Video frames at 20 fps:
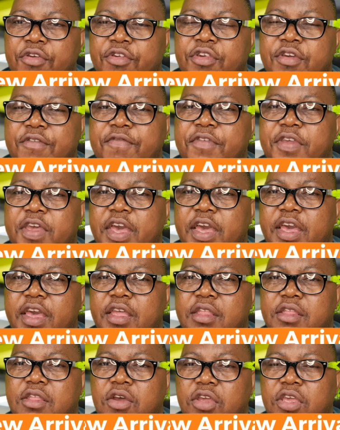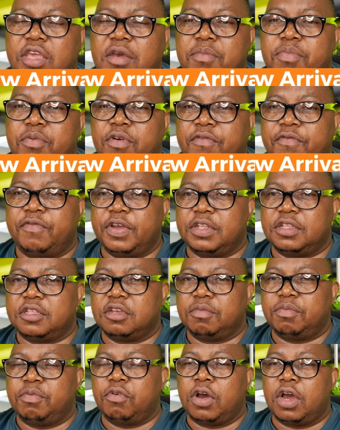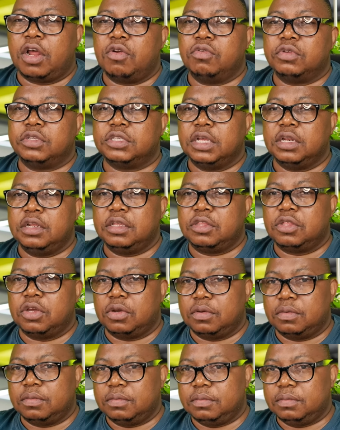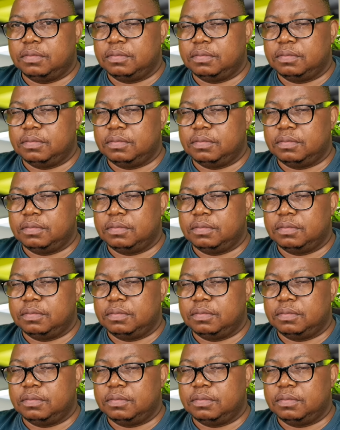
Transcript: Je viens étant qu'un prophète pour annoncer les temps.